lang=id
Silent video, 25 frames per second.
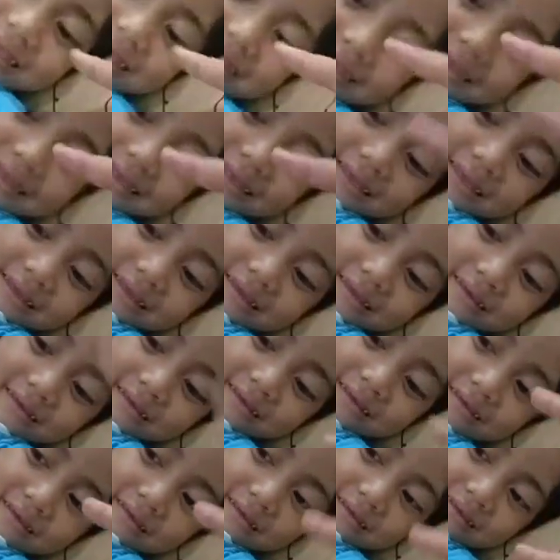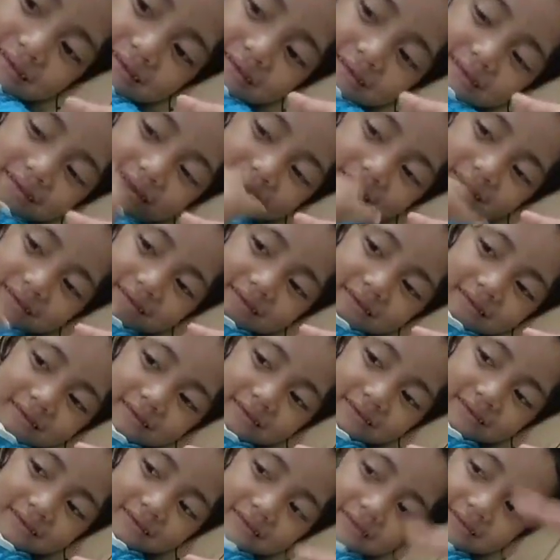gak pernah gosok gigi ya? Iya
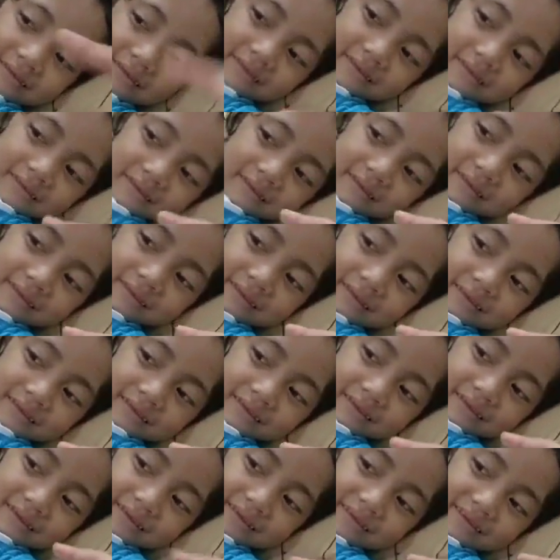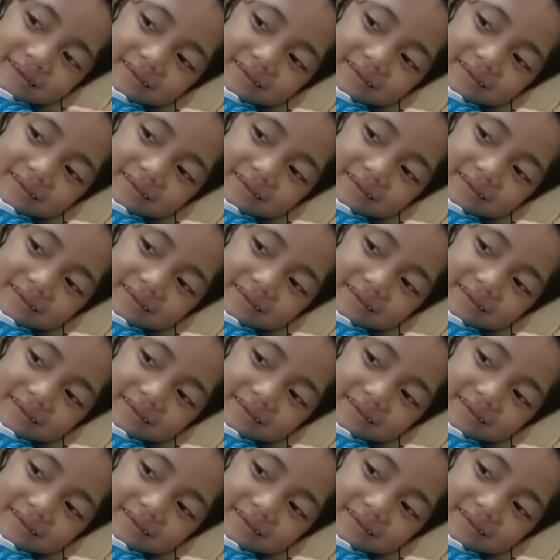dong. Ya, Fatima.